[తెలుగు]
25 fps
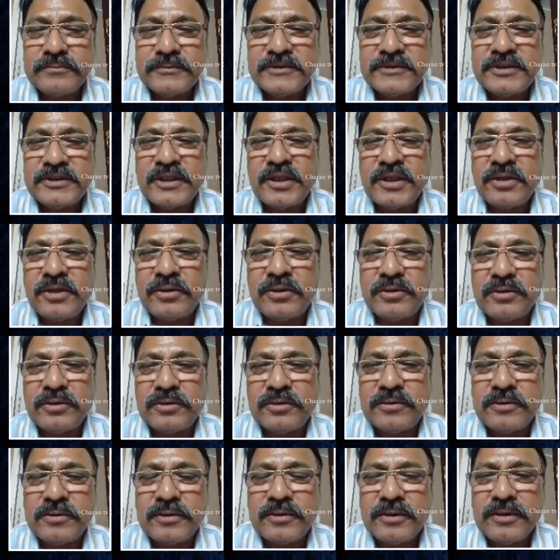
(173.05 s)
రాయలసీమ
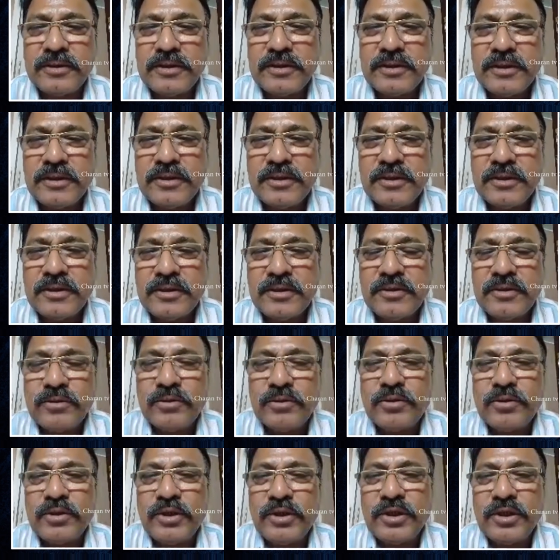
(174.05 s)
నుండి పవన్
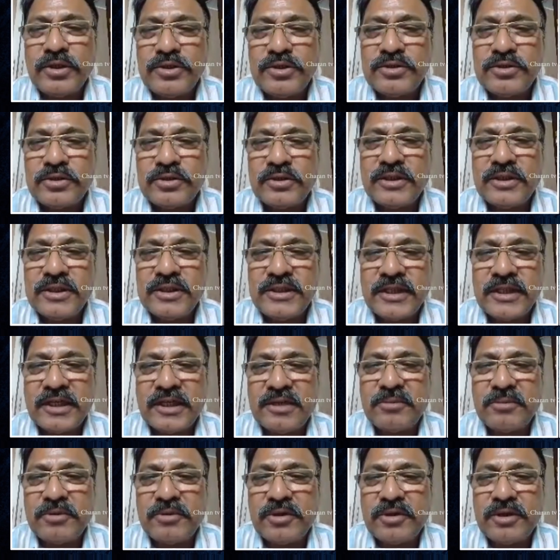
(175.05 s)
కళ్యాణ్ నిరూ
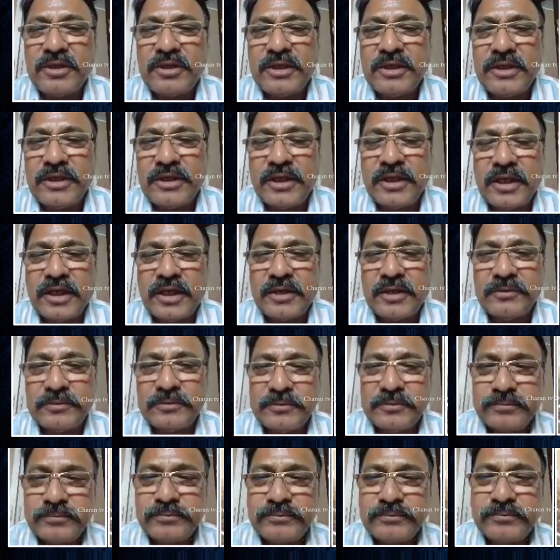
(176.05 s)
నిరూపించాడు
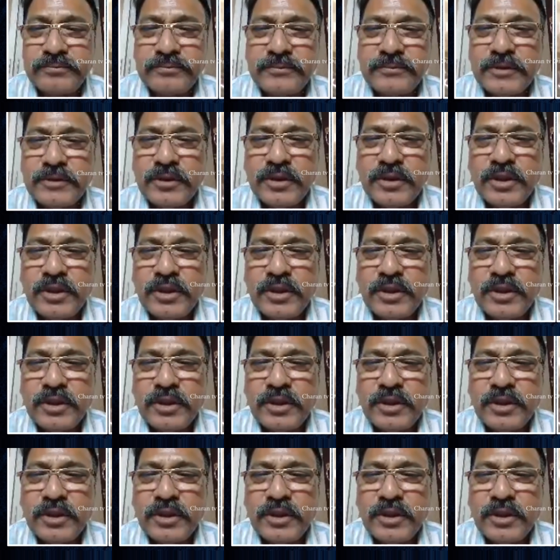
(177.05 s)
జై హో